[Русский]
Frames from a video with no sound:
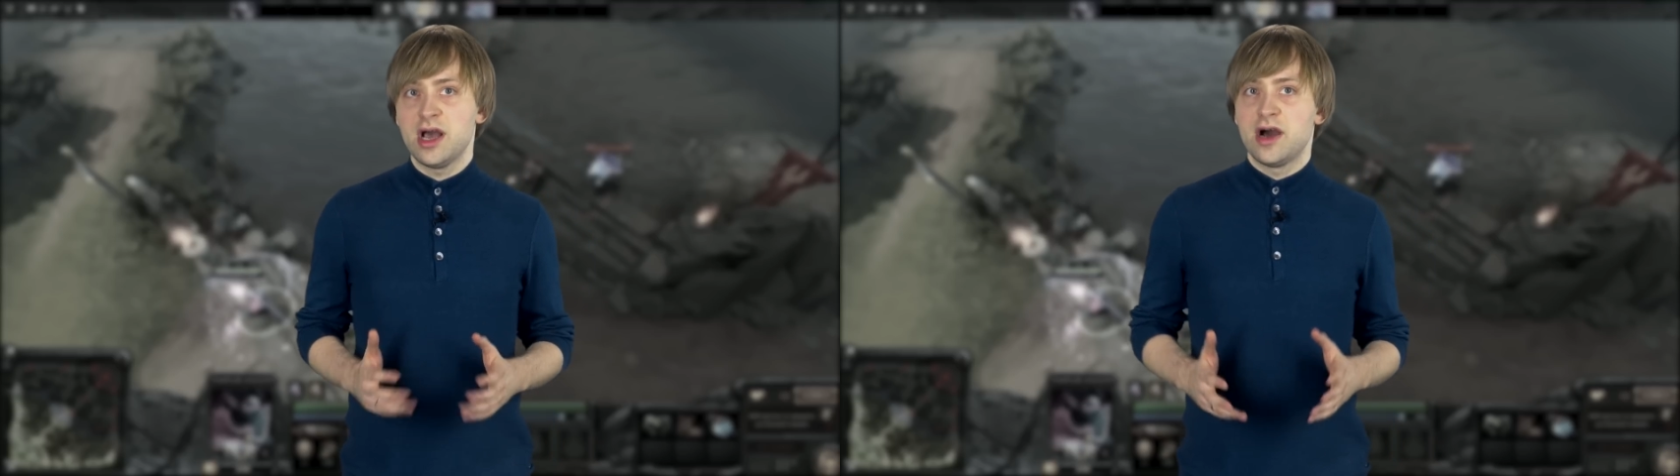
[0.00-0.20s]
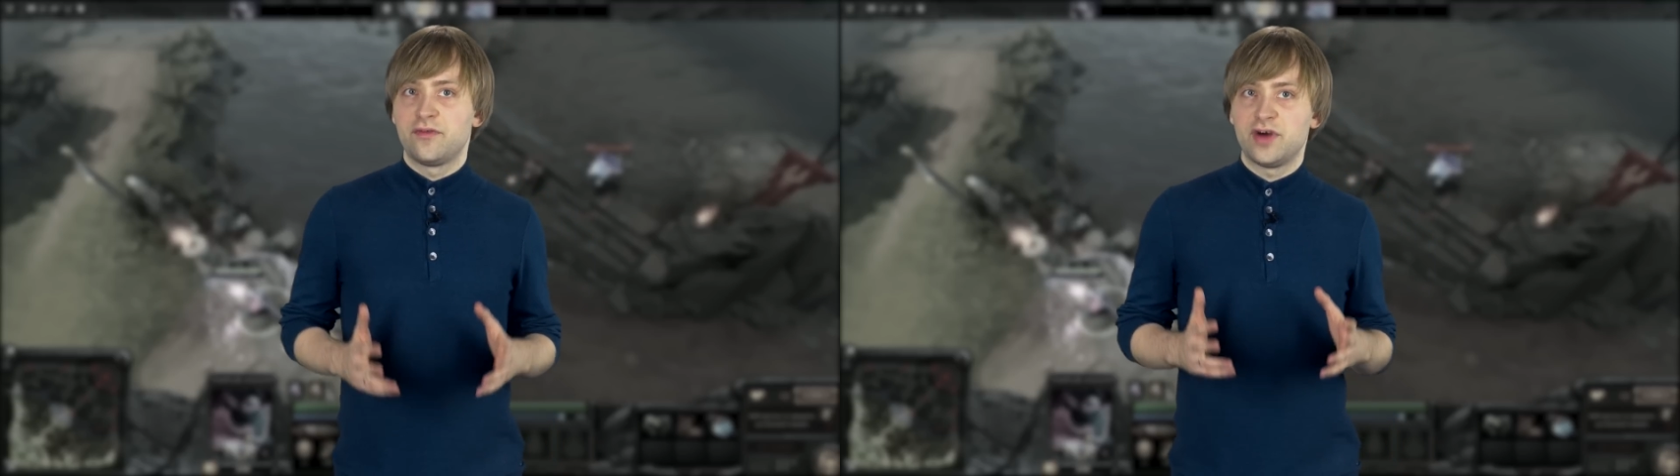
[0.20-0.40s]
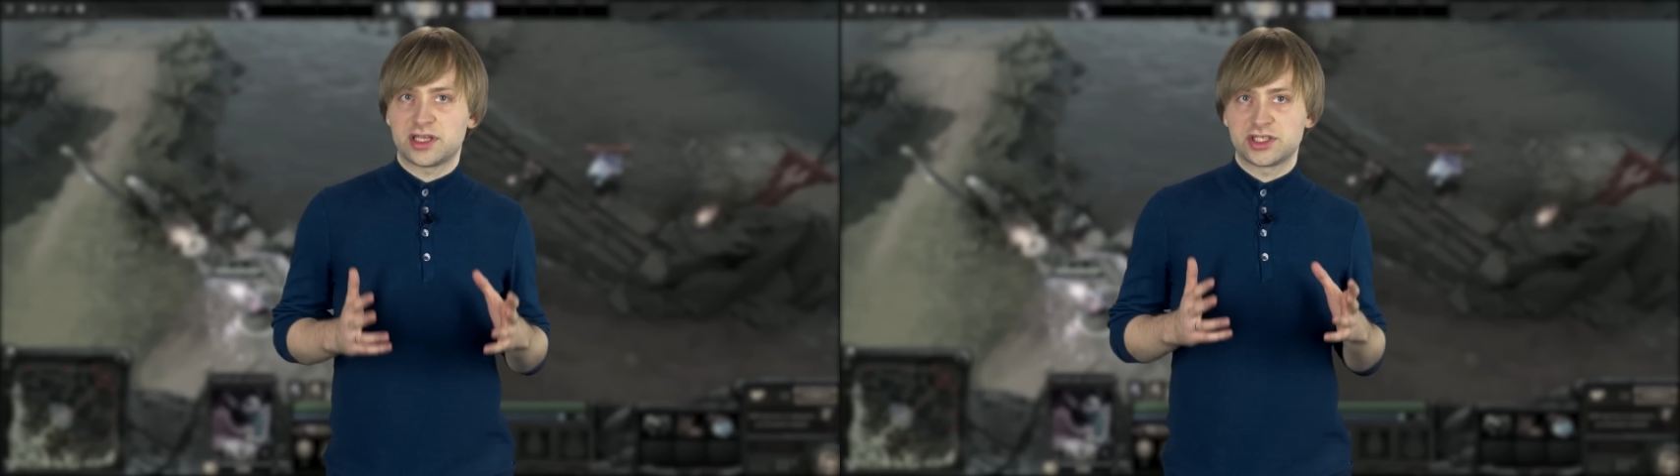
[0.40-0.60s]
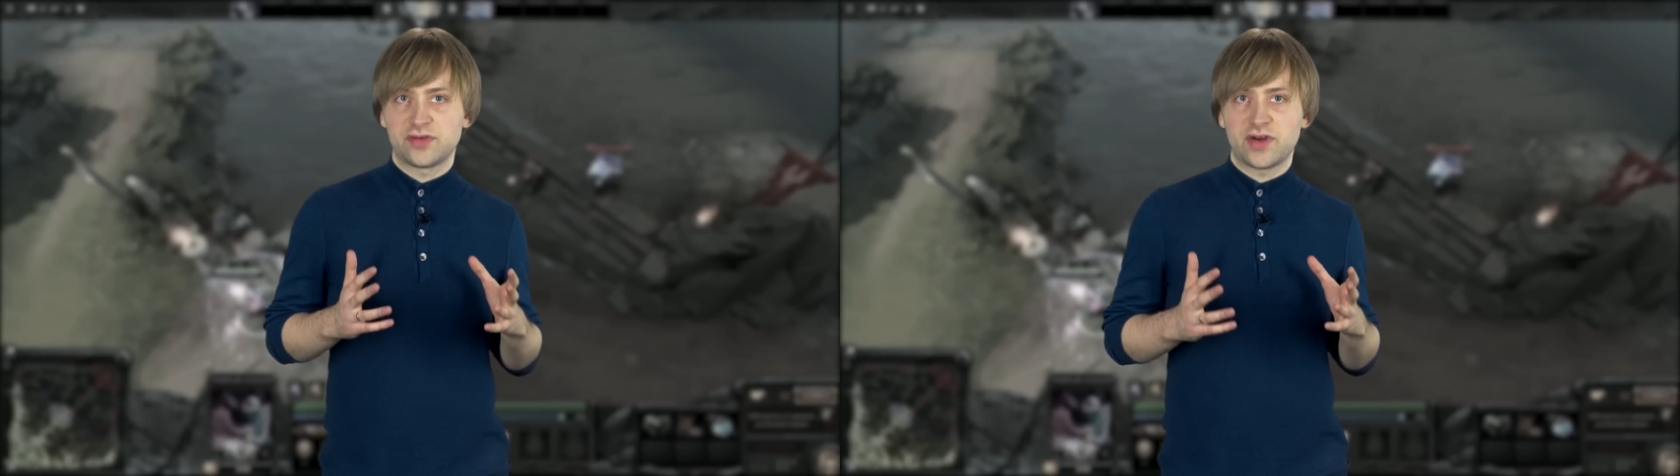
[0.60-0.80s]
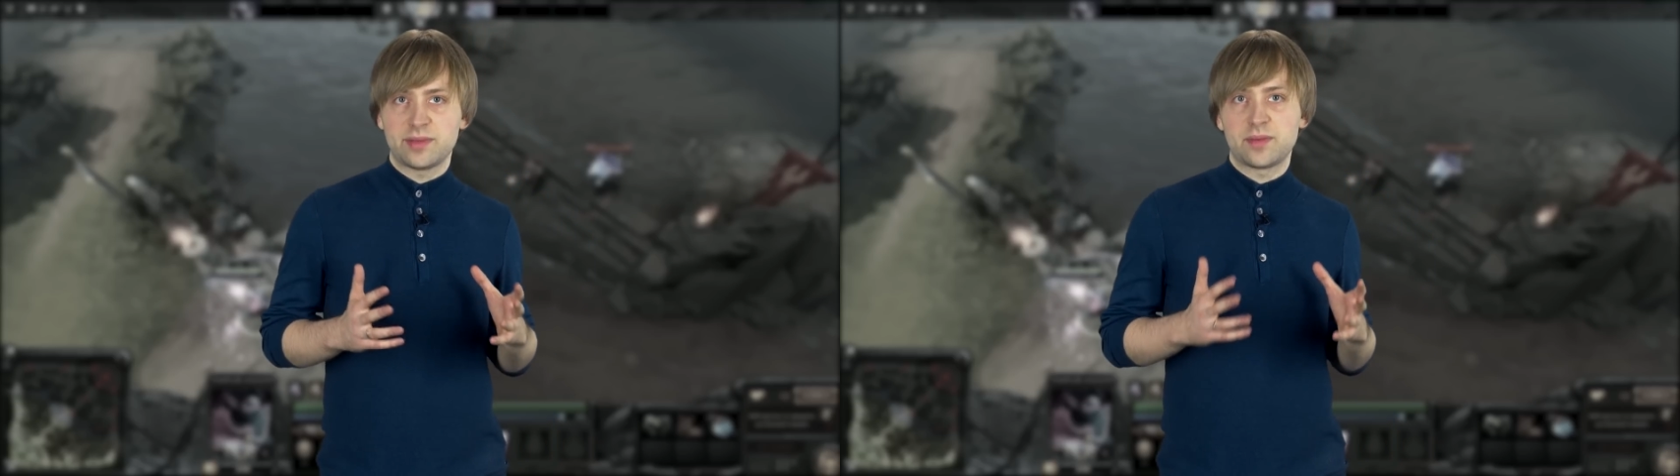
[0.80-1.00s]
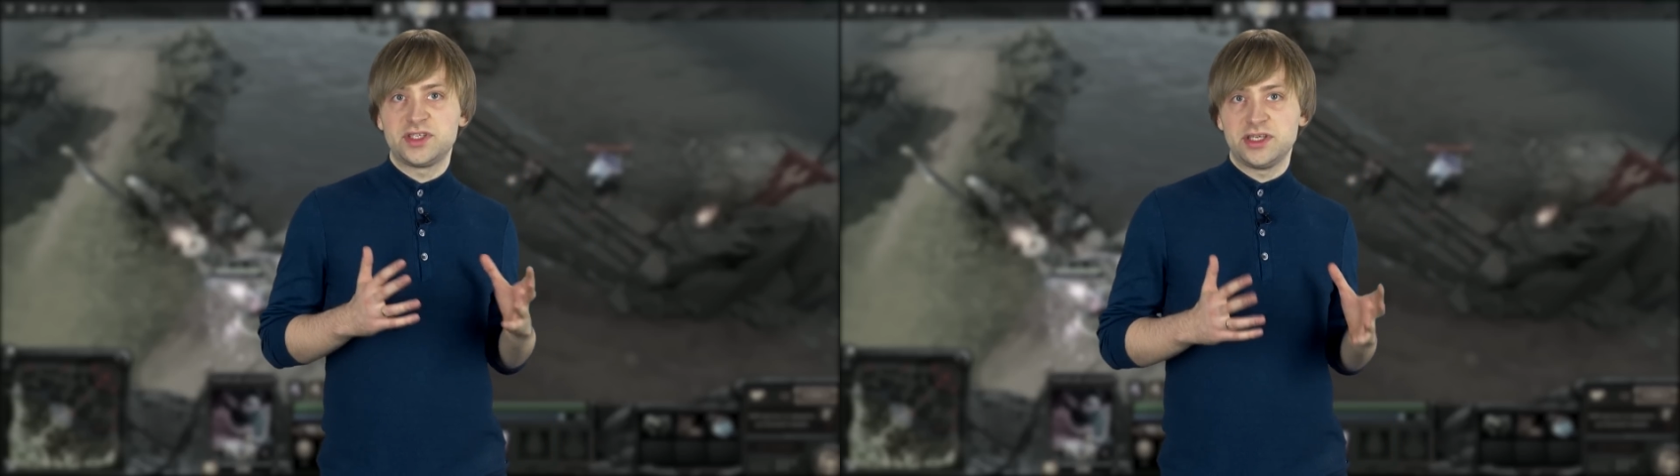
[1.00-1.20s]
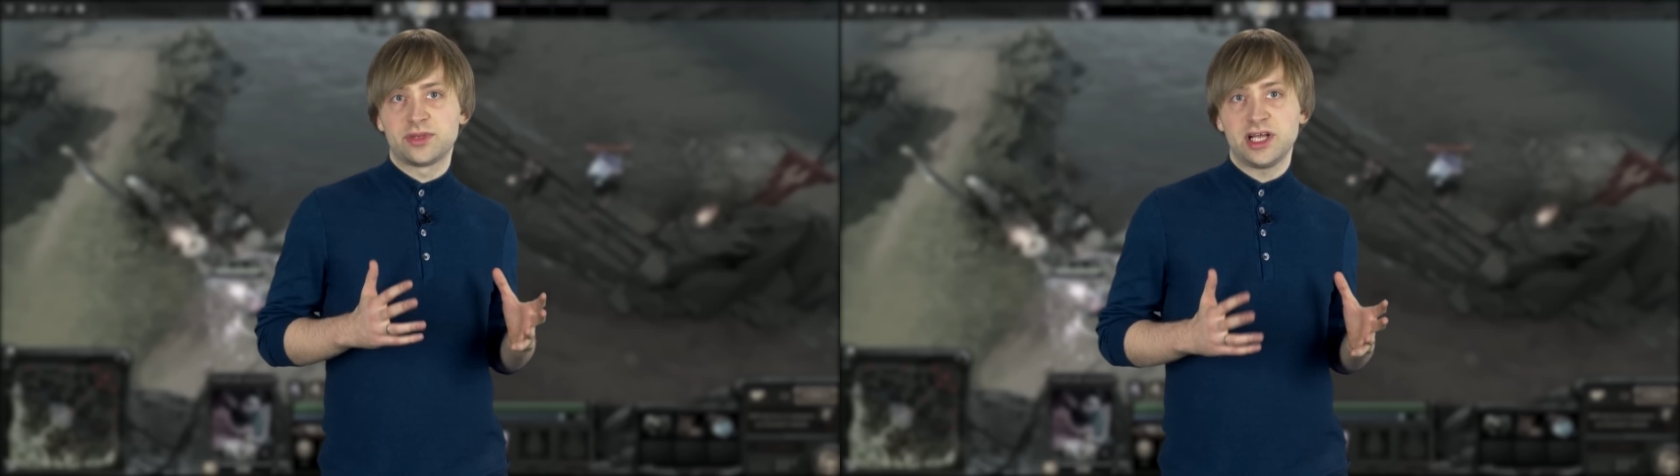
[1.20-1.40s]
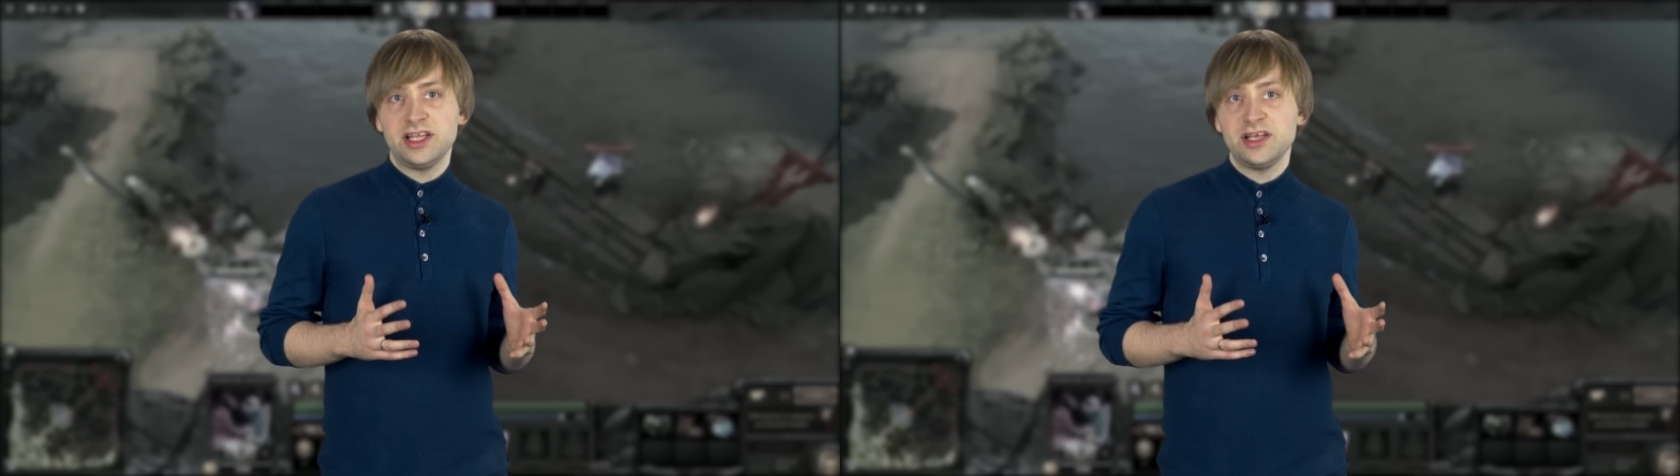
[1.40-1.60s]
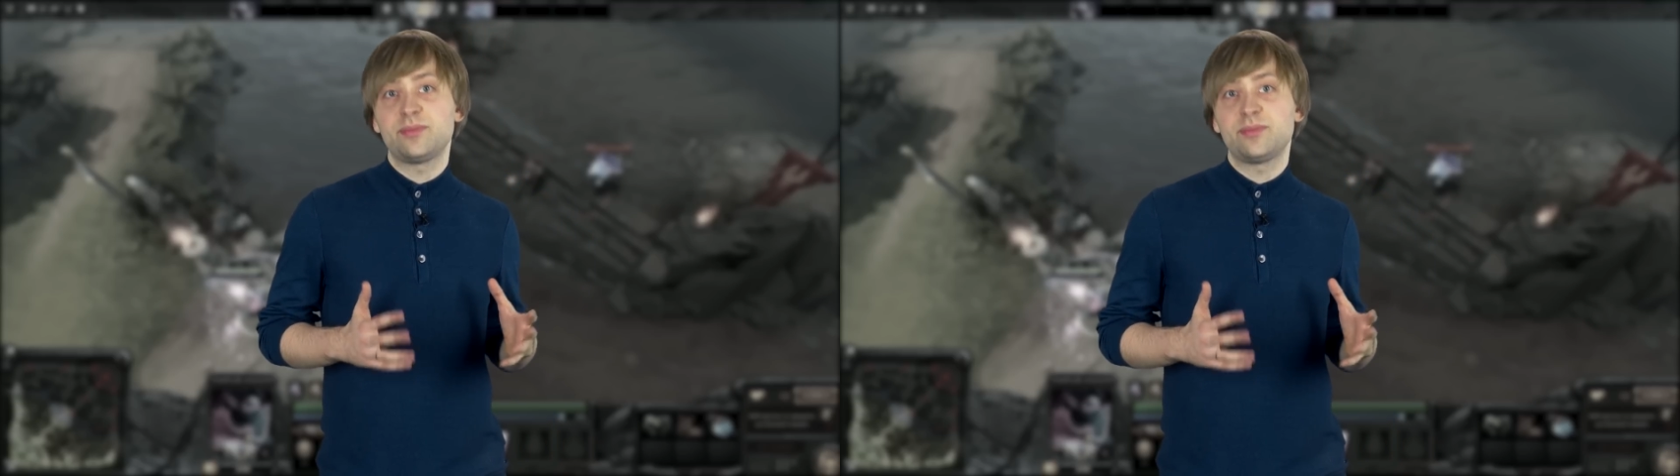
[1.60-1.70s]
В это же время пси-блейды